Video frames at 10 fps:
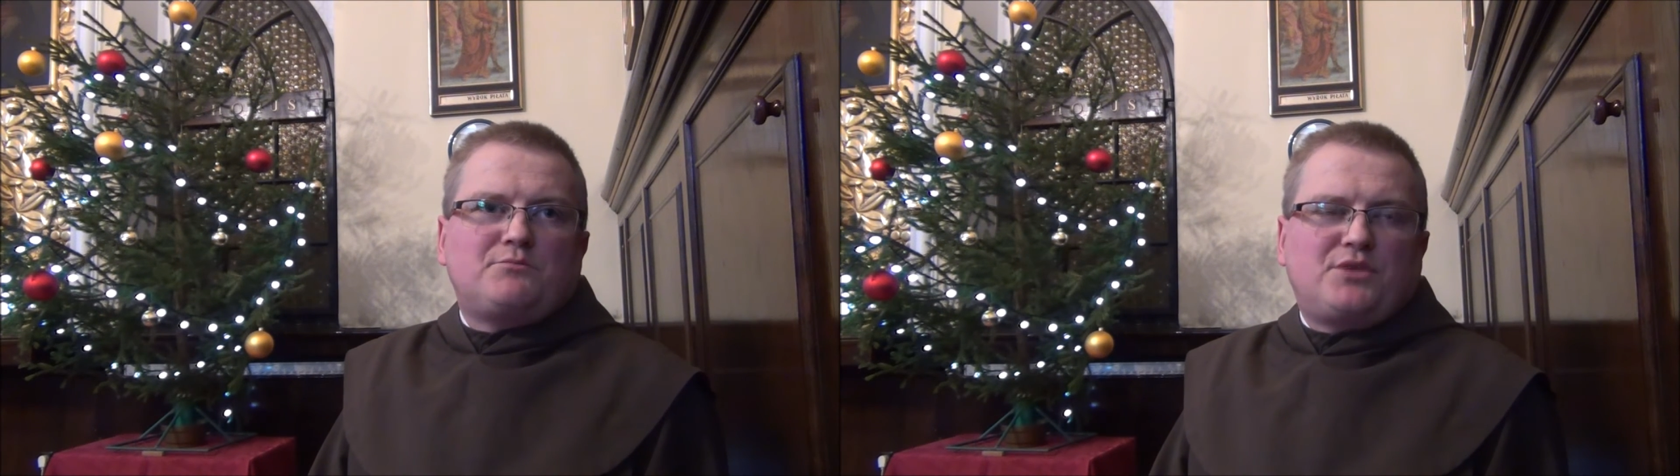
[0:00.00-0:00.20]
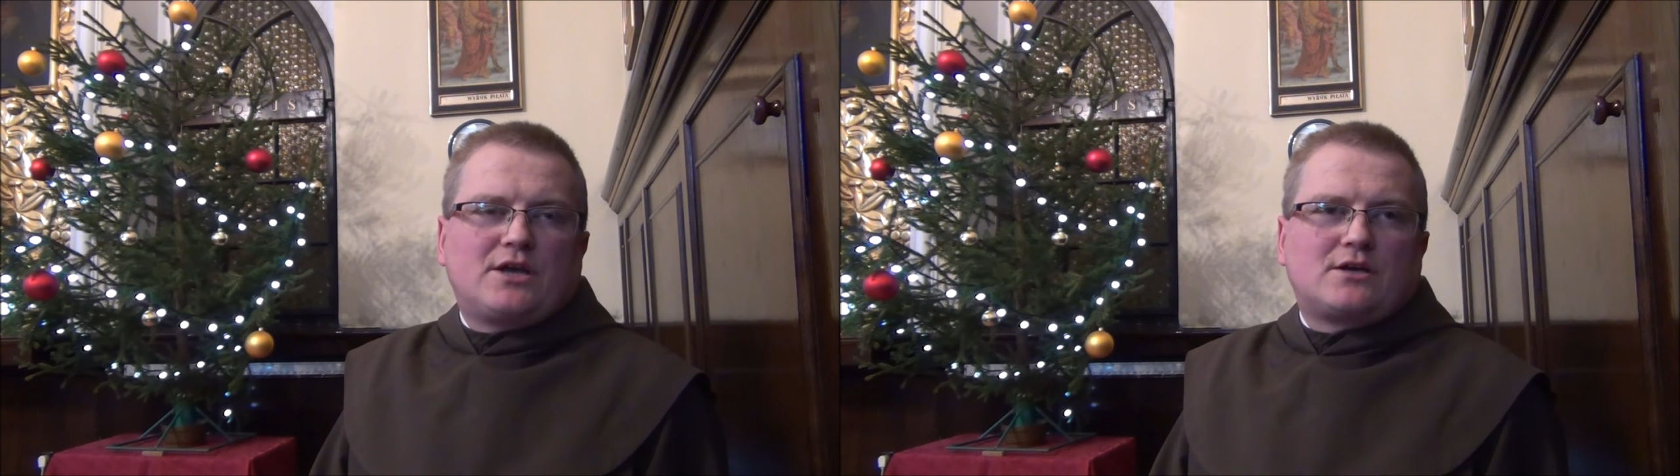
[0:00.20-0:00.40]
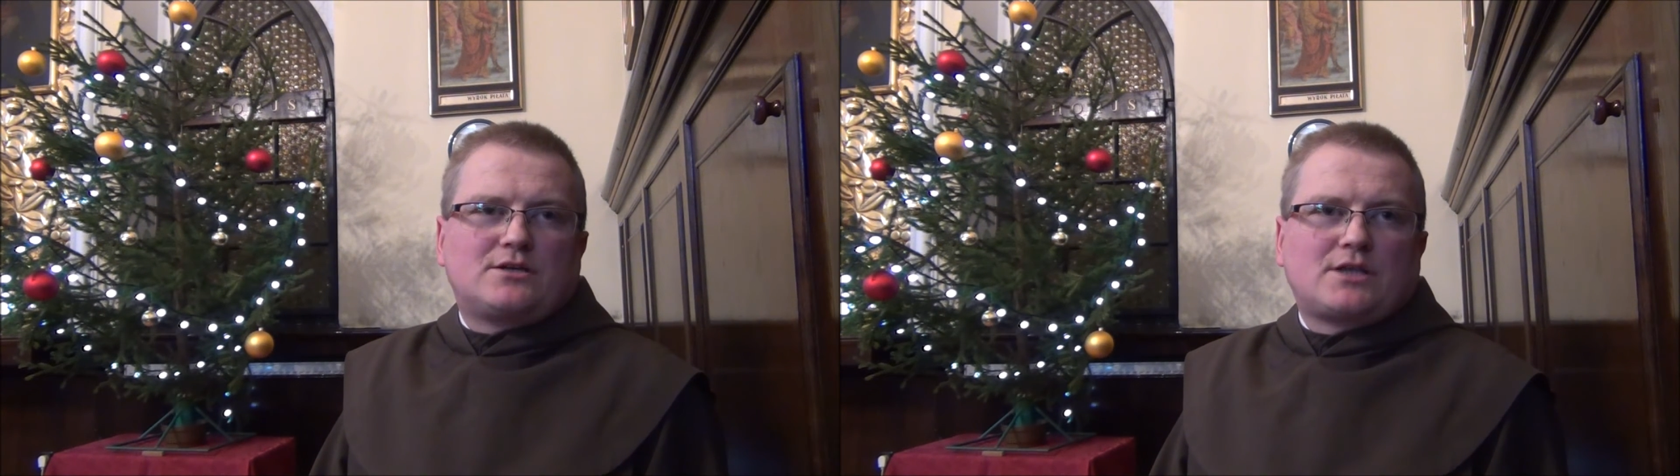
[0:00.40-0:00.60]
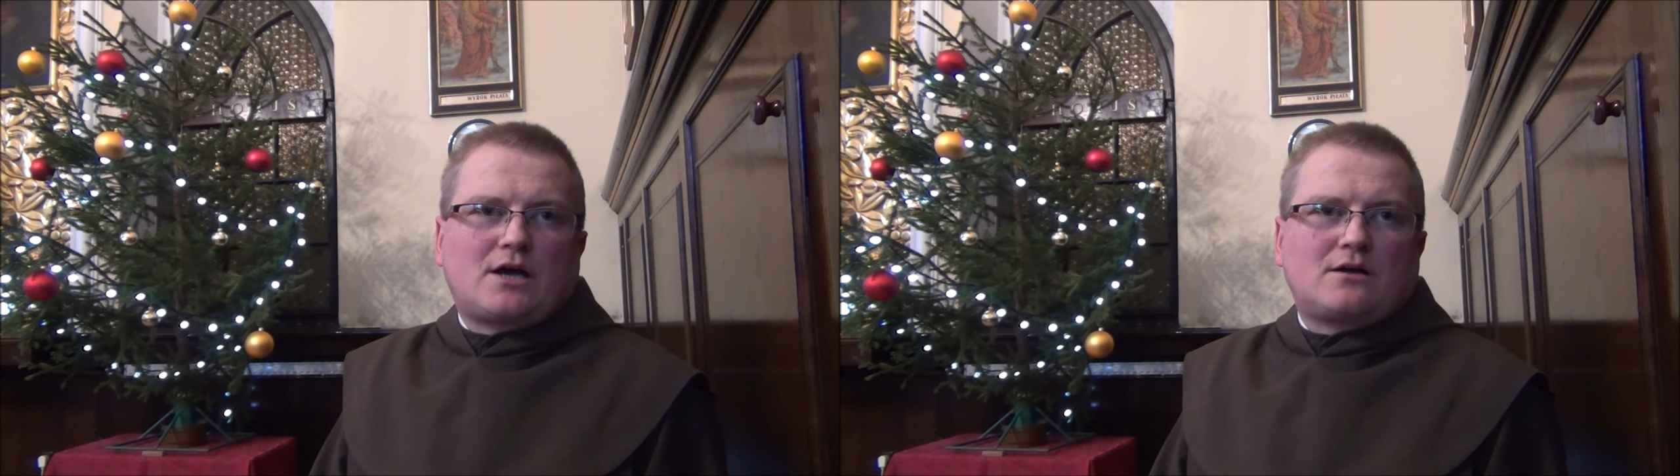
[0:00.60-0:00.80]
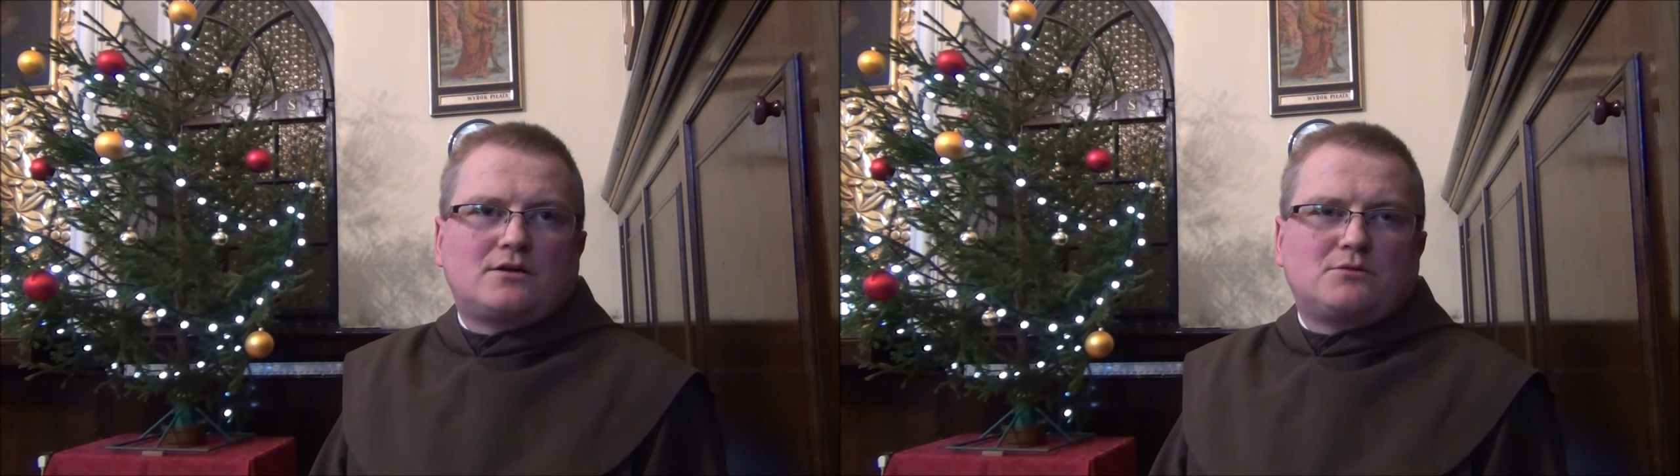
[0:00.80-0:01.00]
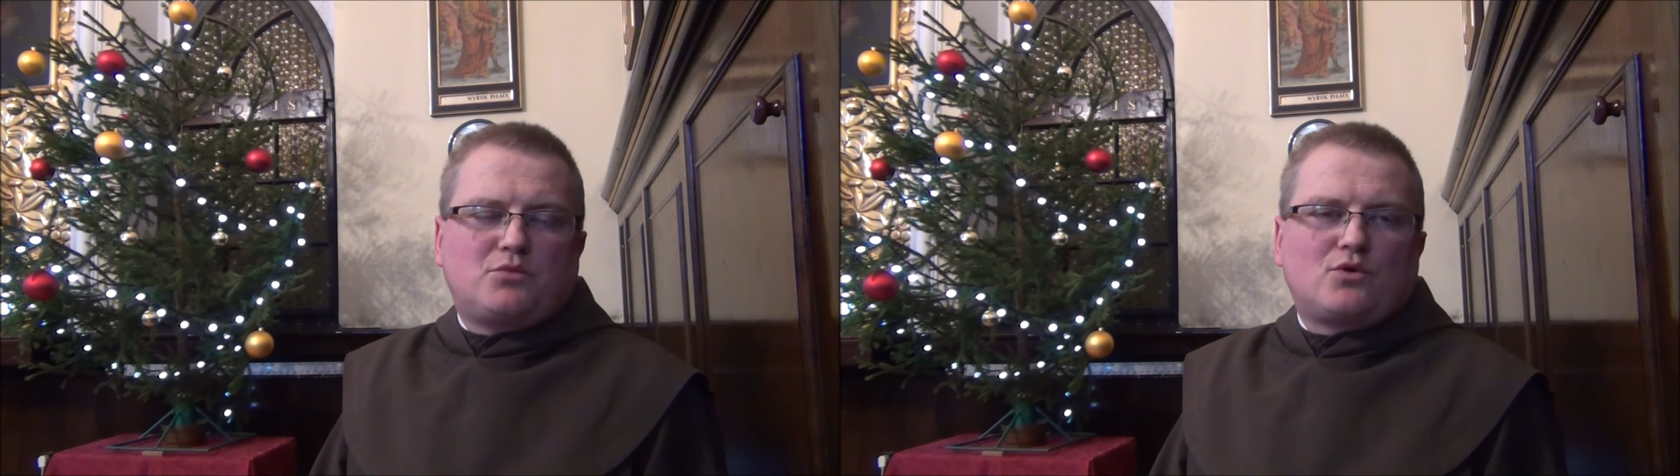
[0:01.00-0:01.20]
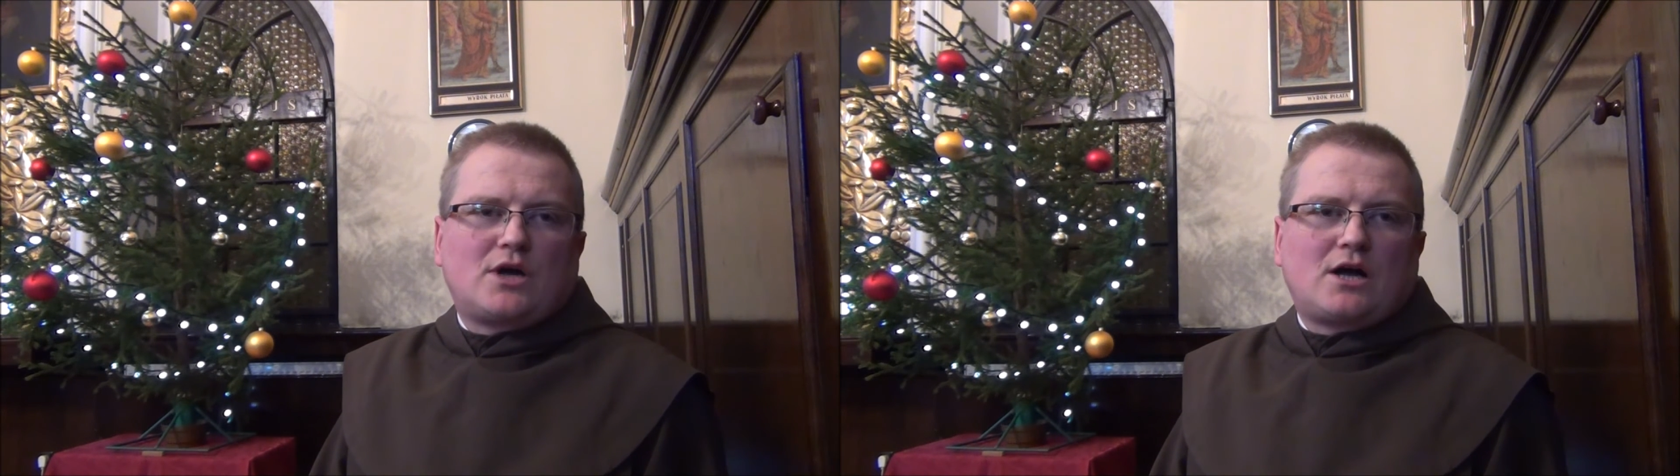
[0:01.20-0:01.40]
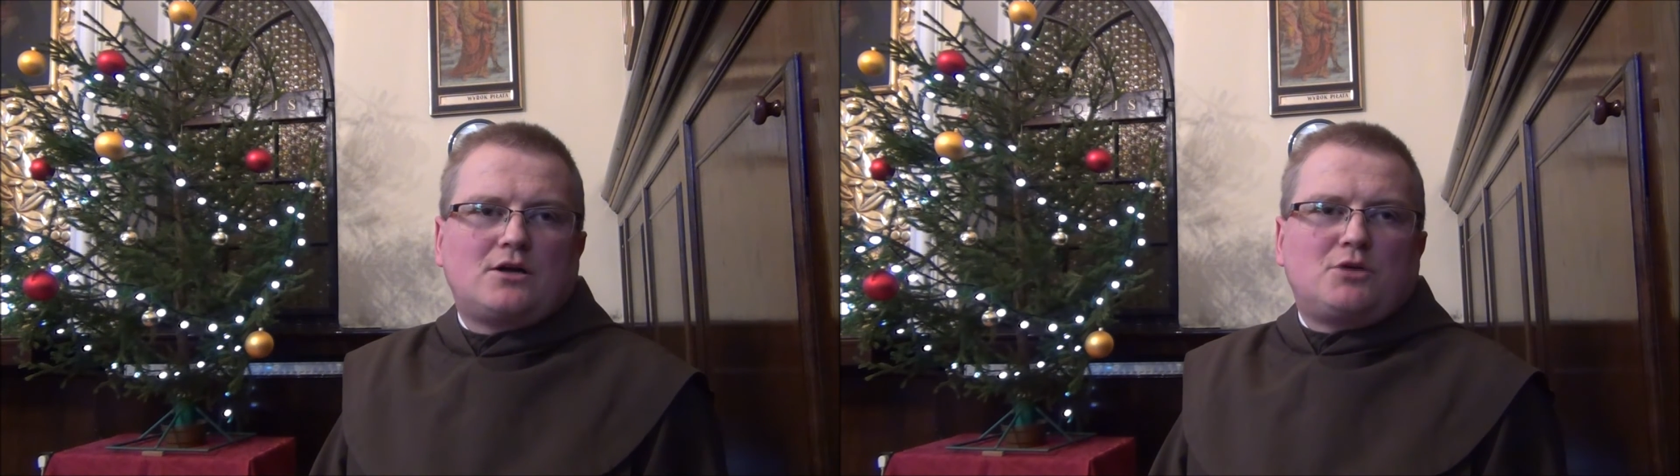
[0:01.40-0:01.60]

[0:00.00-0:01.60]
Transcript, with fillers: piękna Boga,